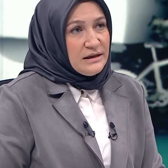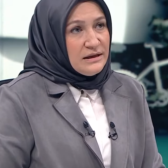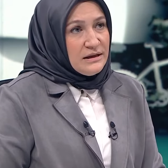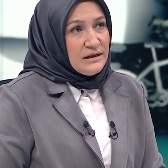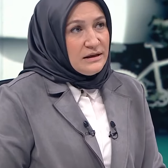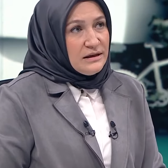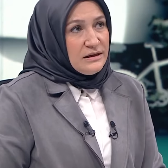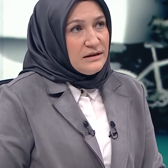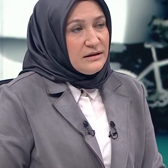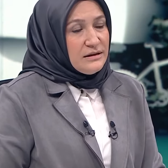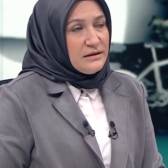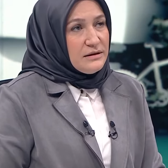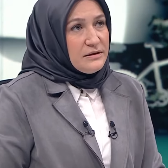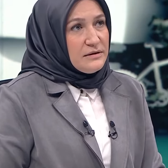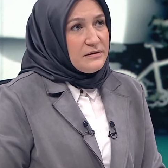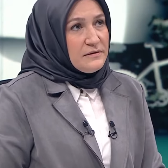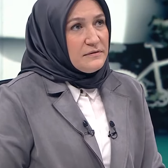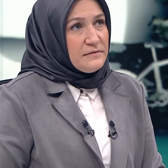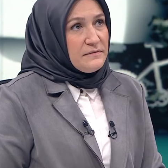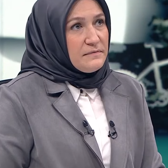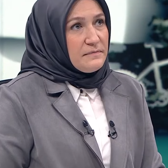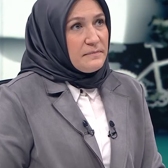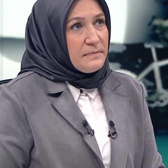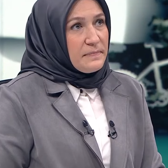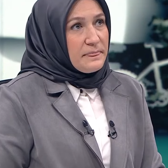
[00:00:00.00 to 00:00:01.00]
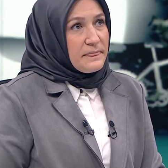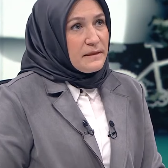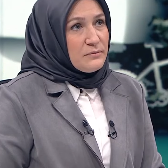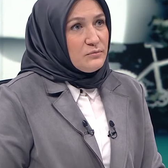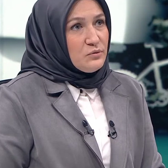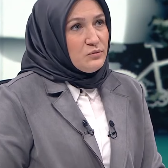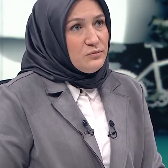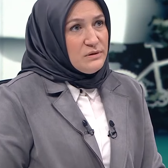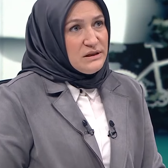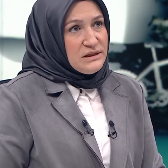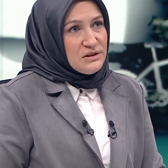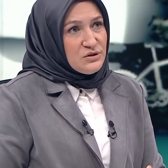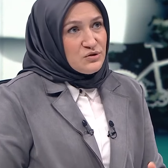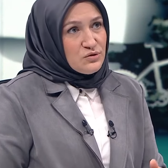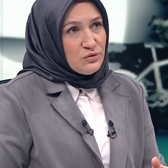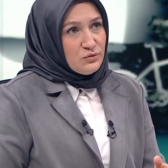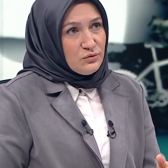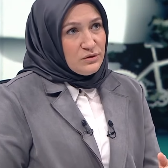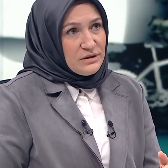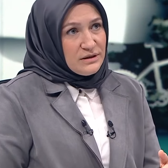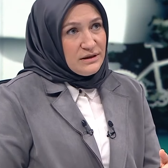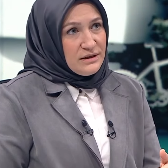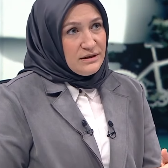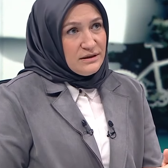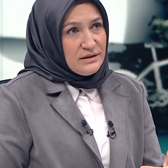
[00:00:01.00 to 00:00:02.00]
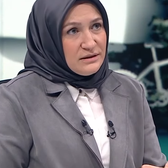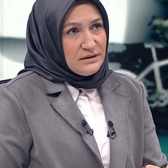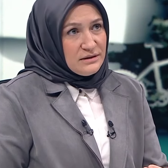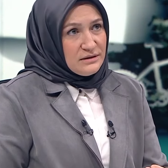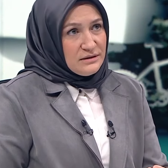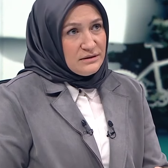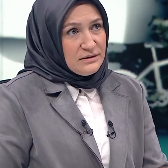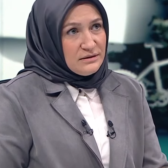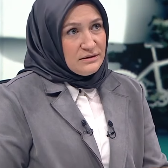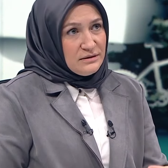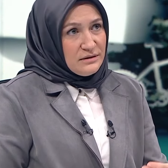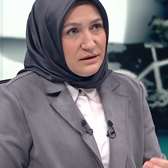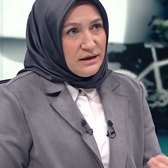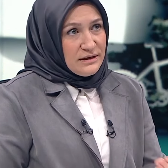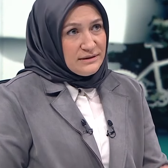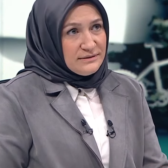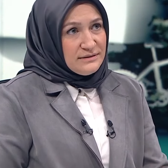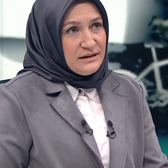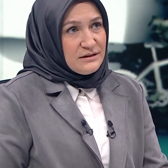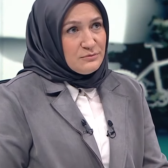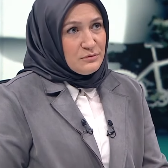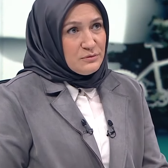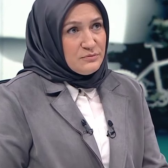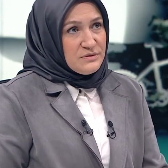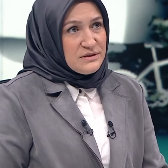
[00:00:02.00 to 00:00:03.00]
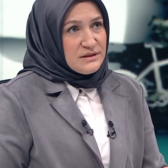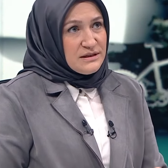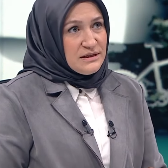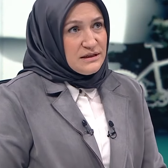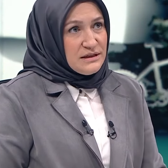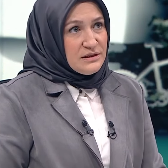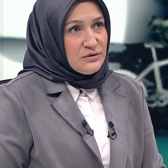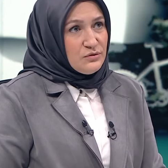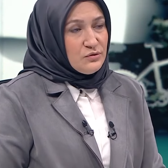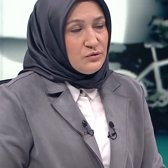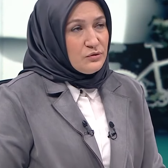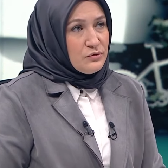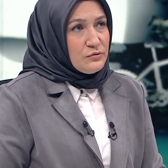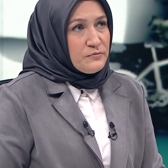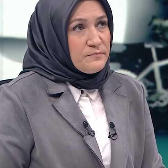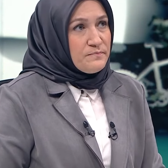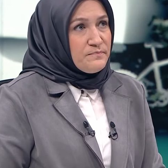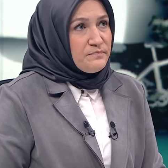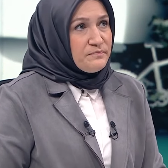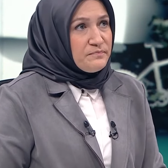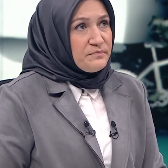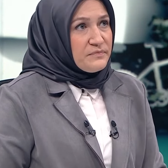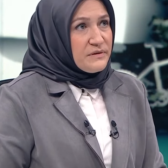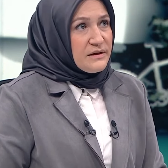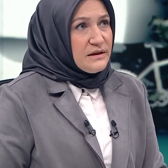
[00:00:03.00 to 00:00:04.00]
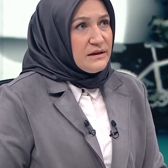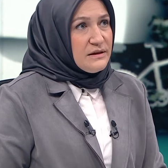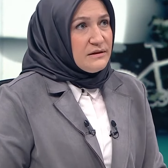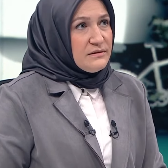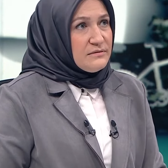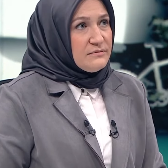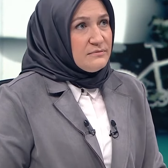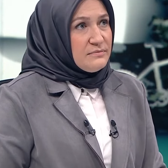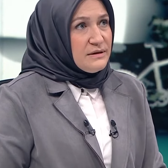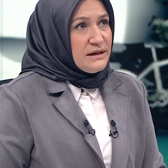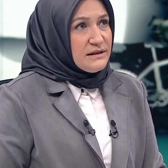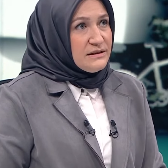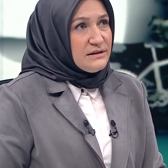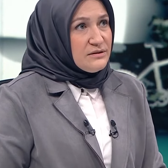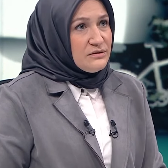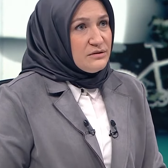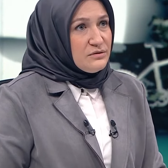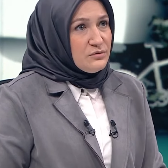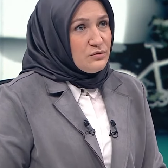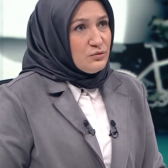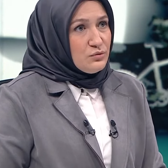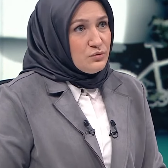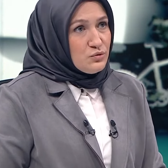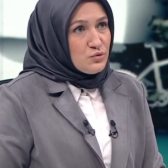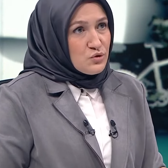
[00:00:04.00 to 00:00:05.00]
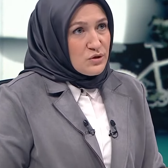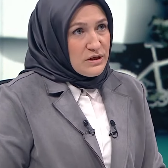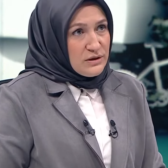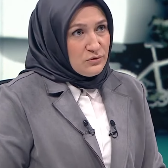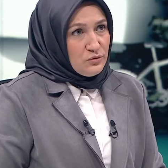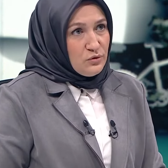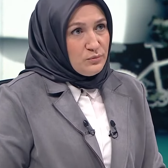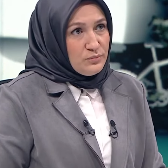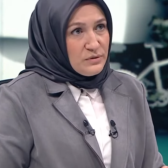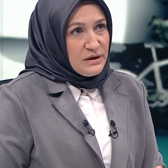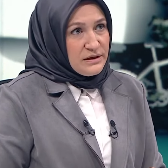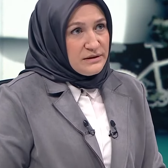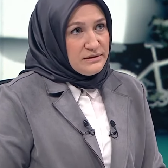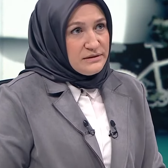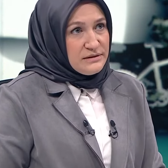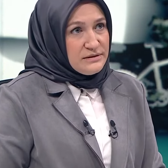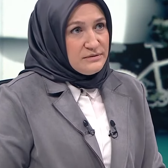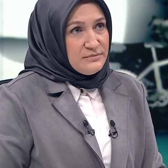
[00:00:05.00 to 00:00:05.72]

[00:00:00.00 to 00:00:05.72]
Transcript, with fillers: E, bu bilinci onlara e, aktarmamız gerekiyor. E, belki kutsal toprakların